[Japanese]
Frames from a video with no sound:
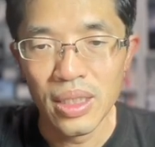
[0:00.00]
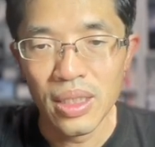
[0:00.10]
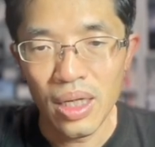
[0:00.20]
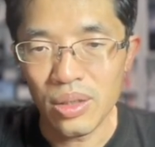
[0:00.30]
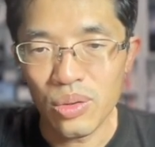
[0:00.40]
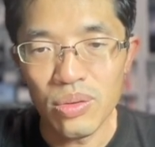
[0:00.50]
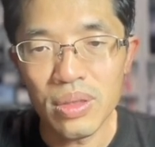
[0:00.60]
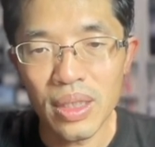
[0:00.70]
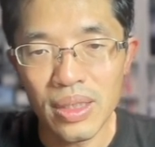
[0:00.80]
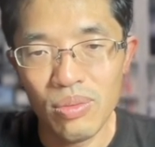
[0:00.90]
はい、
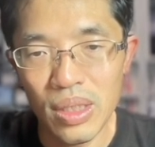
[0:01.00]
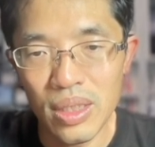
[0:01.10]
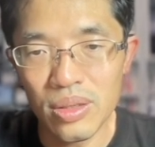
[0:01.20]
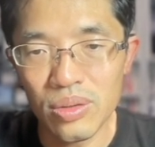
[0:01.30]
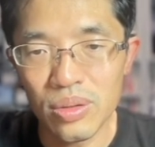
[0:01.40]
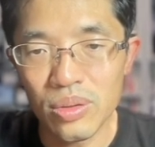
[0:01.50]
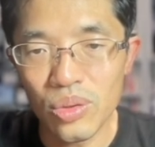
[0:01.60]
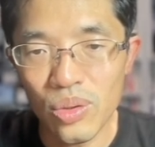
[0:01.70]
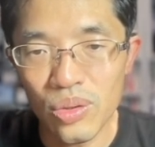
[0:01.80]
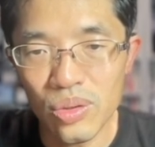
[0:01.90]
今回は
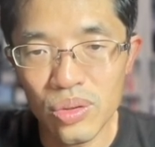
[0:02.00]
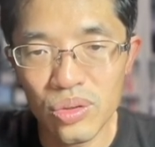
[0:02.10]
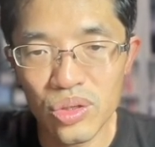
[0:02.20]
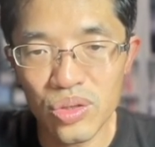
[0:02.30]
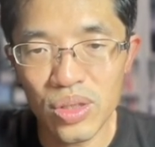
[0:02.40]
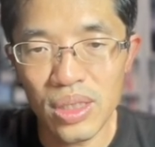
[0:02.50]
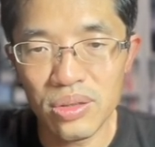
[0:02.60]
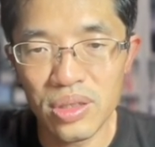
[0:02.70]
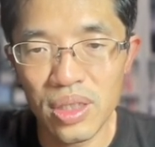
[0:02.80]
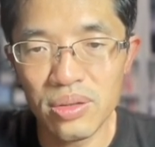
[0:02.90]
登録宿泊
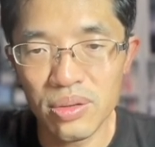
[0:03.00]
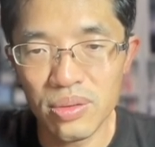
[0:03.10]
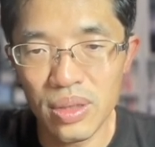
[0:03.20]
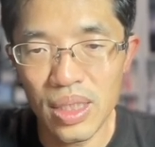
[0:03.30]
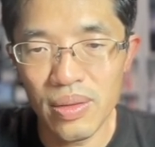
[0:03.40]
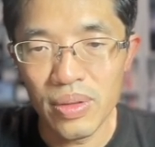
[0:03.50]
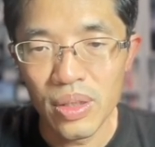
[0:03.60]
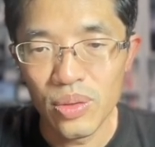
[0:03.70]
施設数が